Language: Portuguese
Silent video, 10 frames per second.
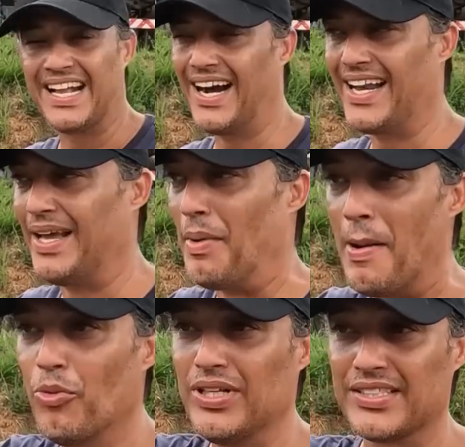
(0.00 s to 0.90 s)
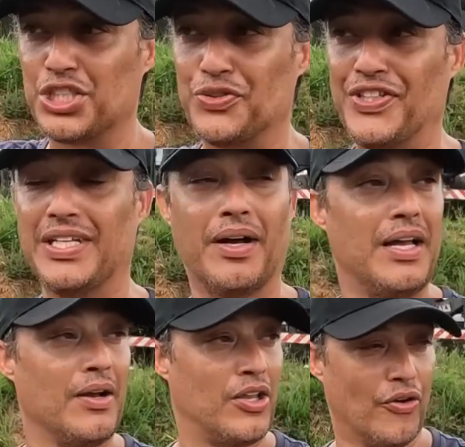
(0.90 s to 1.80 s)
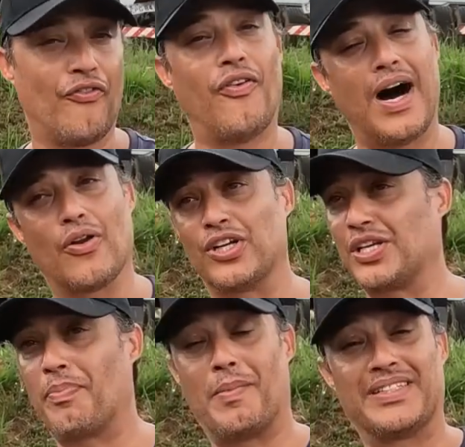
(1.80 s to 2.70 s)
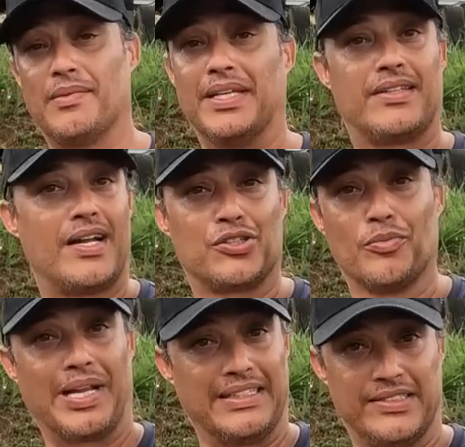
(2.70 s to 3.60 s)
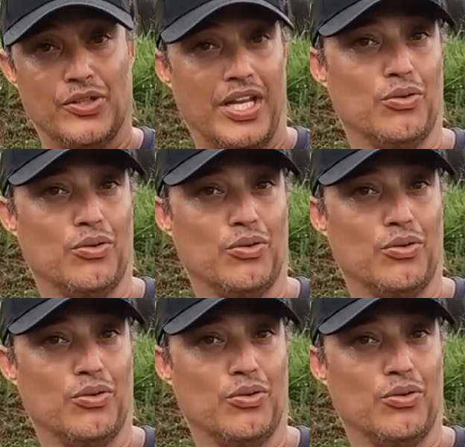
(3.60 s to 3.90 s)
Cara, é, é, mudança de vida que eu falo, acho que para mais da metade do Brasil que